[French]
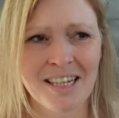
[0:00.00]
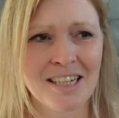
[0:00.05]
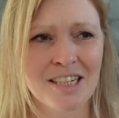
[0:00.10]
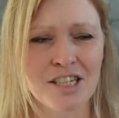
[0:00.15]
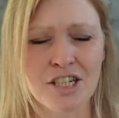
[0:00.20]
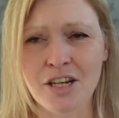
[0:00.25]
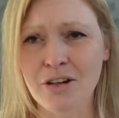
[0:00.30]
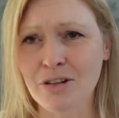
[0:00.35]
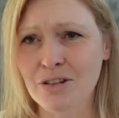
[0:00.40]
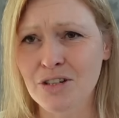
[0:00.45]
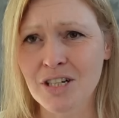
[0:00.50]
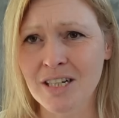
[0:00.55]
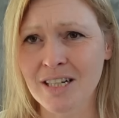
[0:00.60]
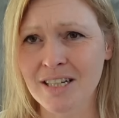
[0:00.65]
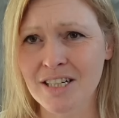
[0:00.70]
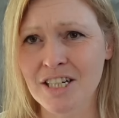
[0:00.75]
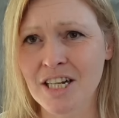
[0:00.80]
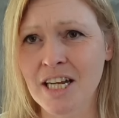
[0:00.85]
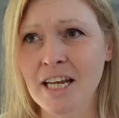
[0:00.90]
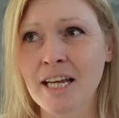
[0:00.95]

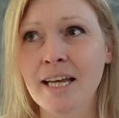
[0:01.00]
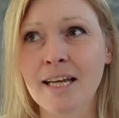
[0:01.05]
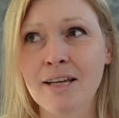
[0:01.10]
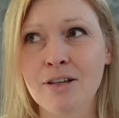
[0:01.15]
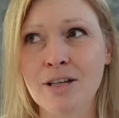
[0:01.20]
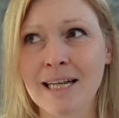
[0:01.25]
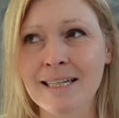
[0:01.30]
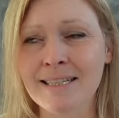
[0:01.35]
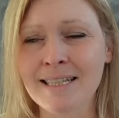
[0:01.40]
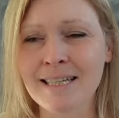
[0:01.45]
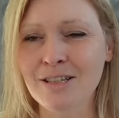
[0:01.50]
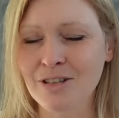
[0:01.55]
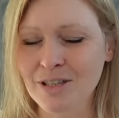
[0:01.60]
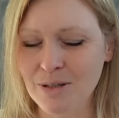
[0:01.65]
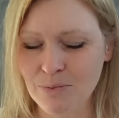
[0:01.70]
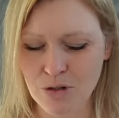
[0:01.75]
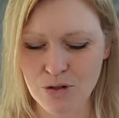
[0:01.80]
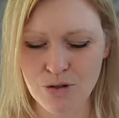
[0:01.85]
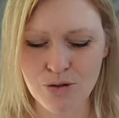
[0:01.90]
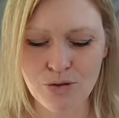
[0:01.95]
j'ai la tête en
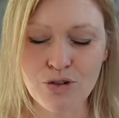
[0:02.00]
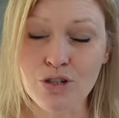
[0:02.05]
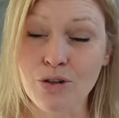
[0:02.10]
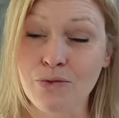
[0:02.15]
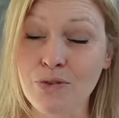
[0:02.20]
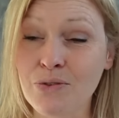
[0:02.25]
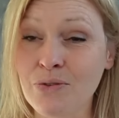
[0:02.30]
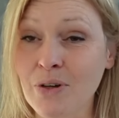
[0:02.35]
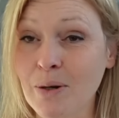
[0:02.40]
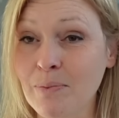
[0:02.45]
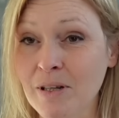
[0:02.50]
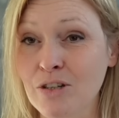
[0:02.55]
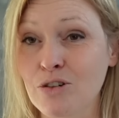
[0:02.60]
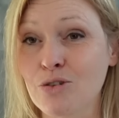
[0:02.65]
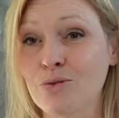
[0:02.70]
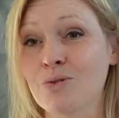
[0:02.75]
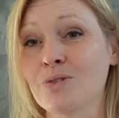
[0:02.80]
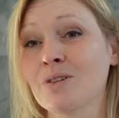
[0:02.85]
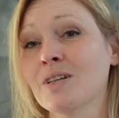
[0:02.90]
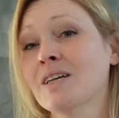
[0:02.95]
ébullition, j'ai envie de faire plein de
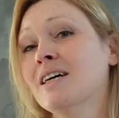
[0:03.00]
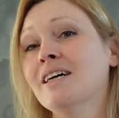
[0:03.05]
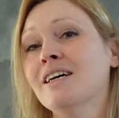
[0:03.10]
choses.